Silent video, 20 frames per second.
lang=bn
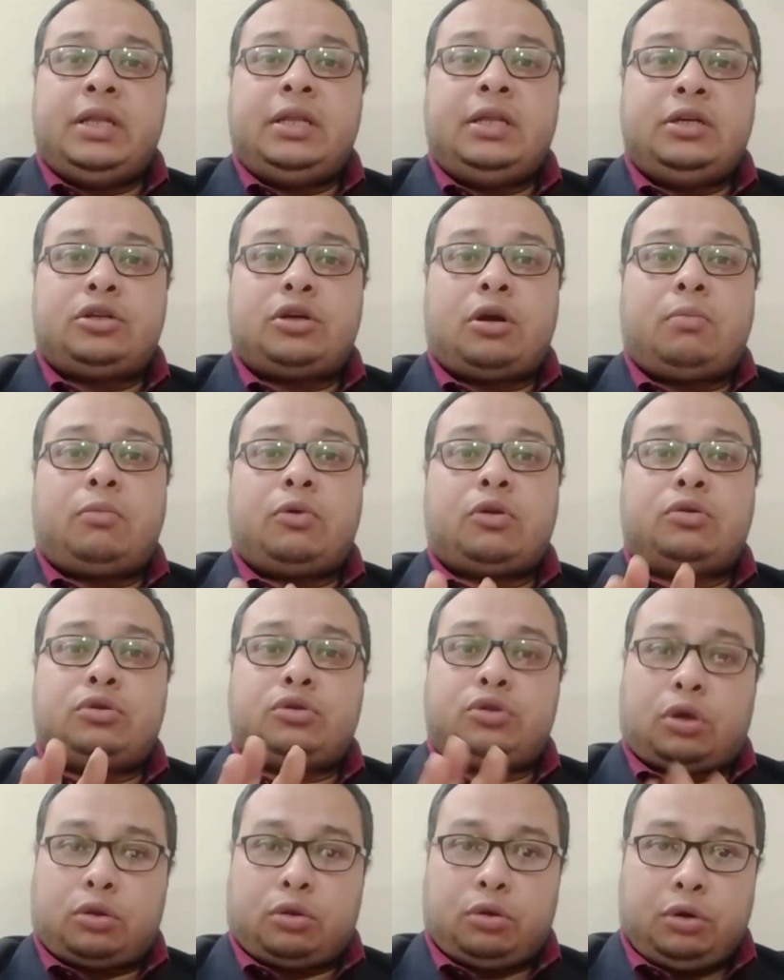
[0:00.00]
বিধিসম্মত
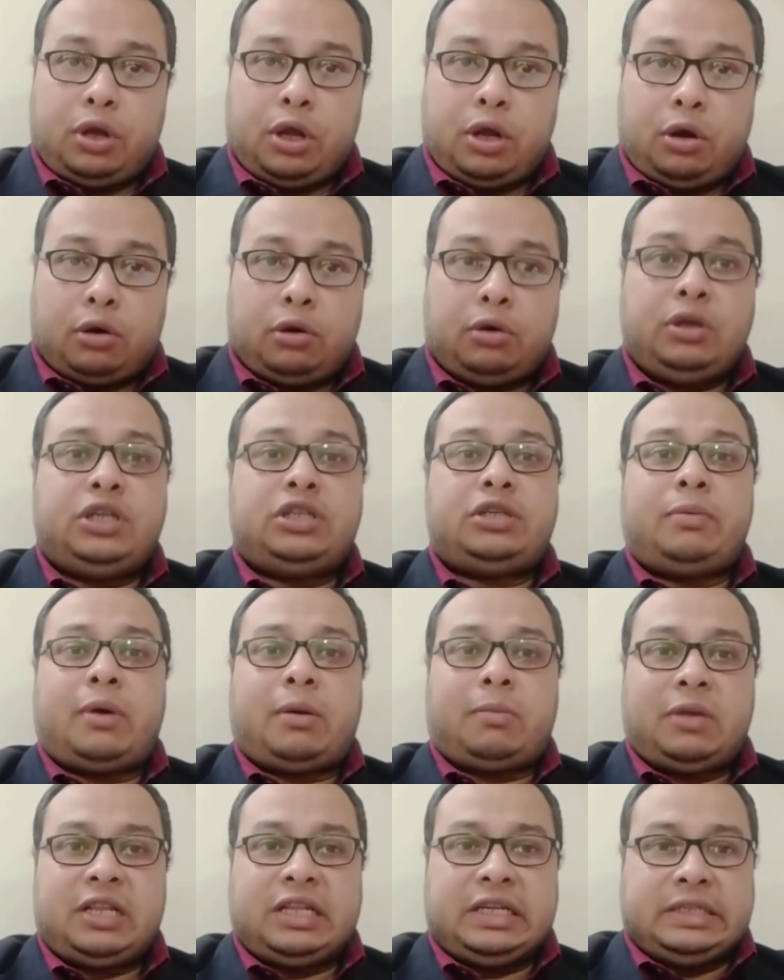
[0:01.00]
সতর্কীকরণ
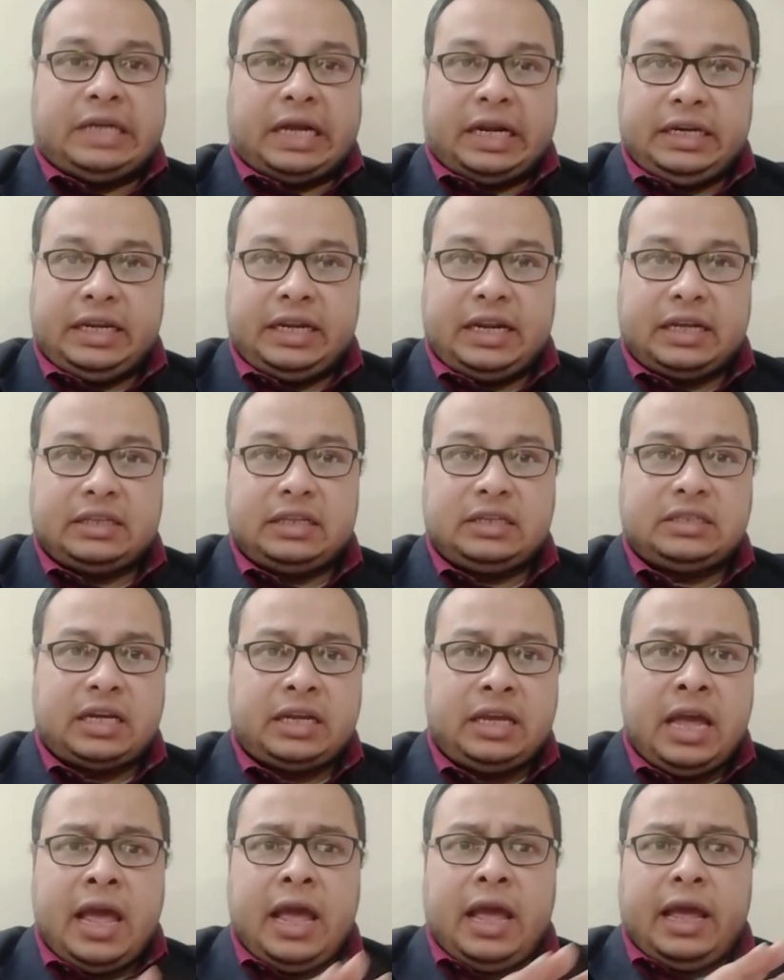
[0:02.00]
হিসেবে আপনাদের জানিয়ে রাখতে
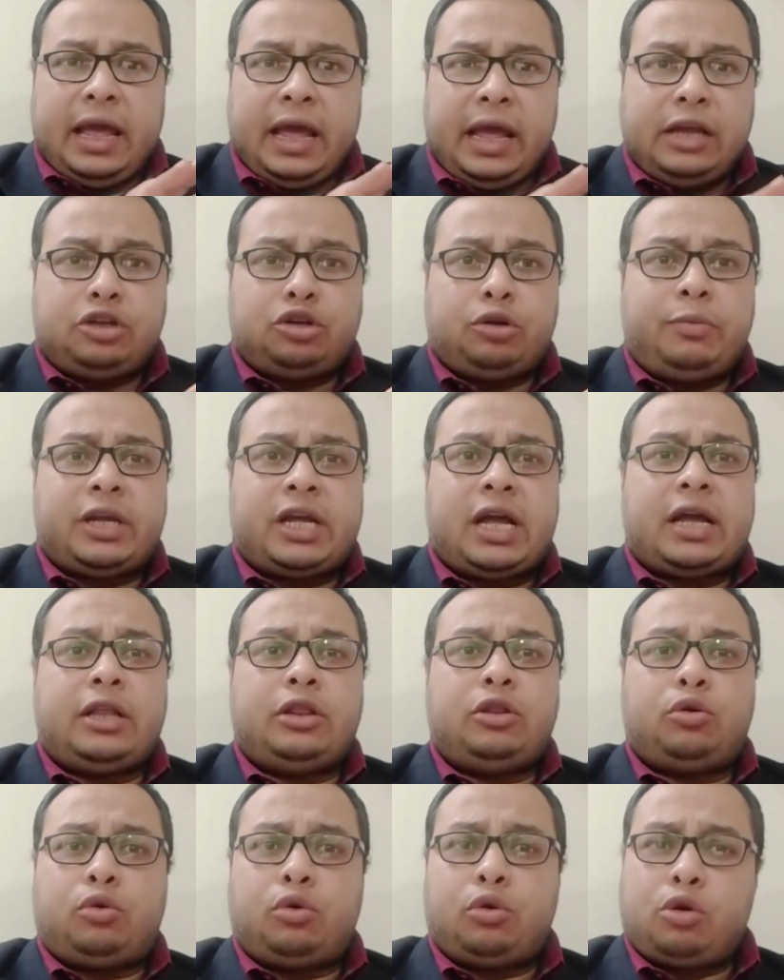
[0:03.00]
চাই এই সমীক্ষা
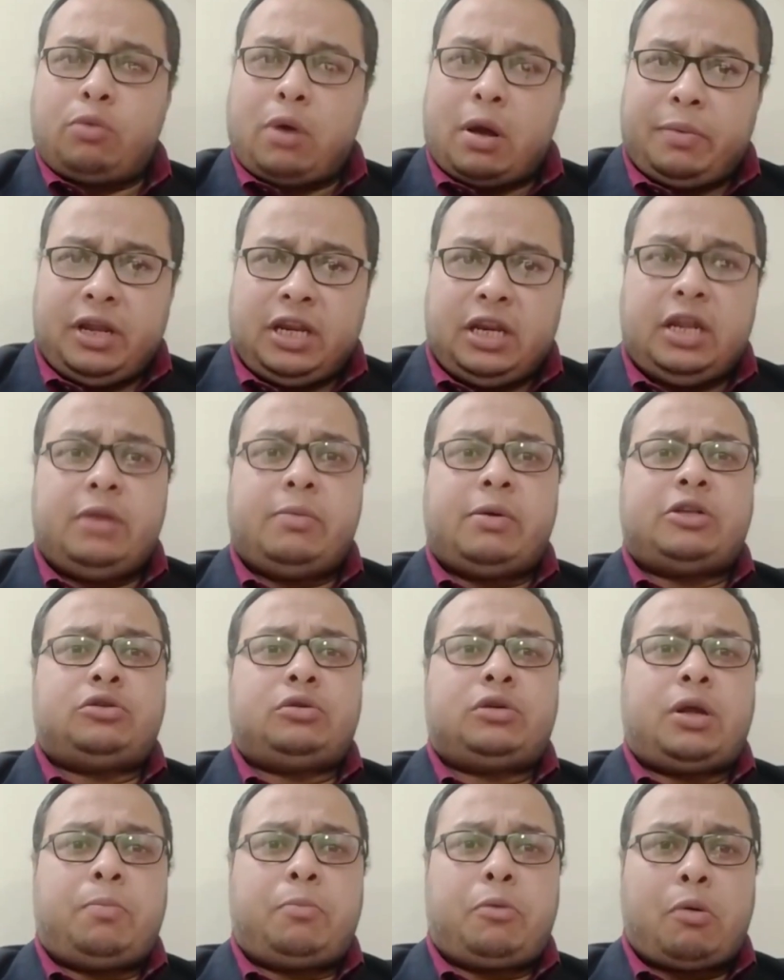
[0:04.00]
কিন্তু কোনোভাবেই
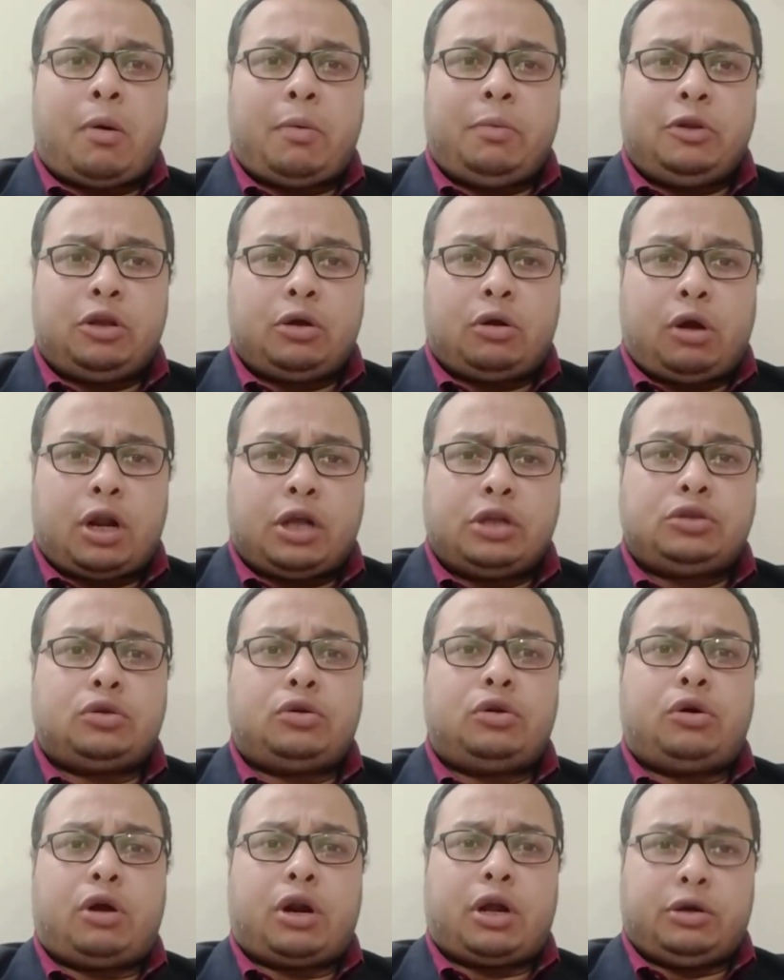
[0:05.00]
নির্বাচনকে প্রভাবিত করার
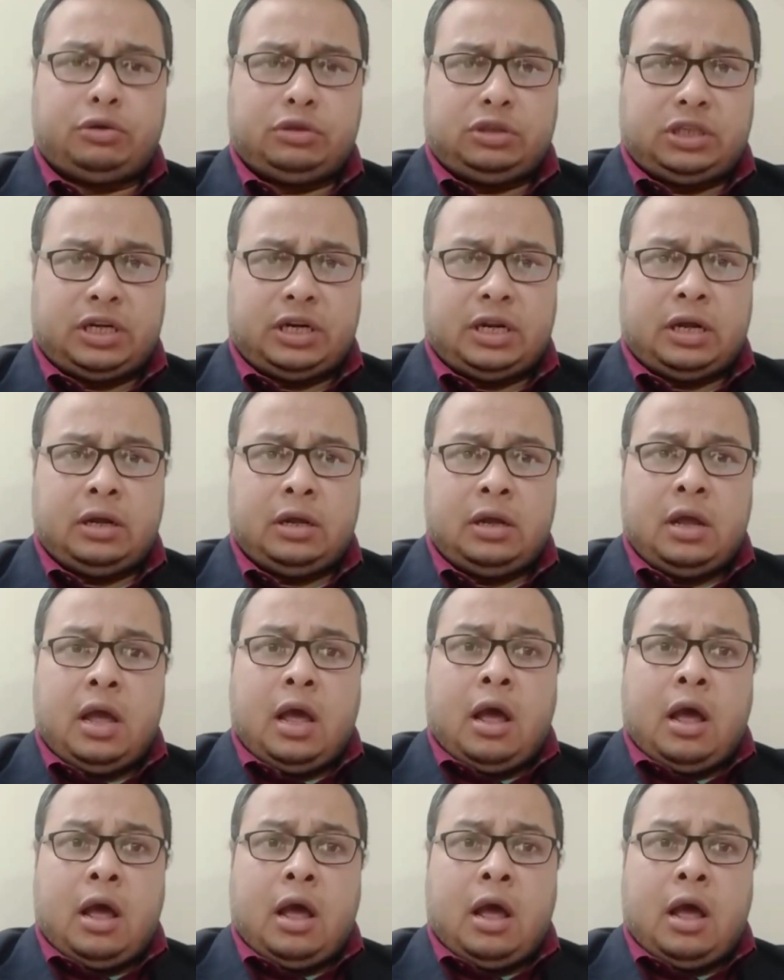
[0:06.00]
জন্য করা হচ্ছে না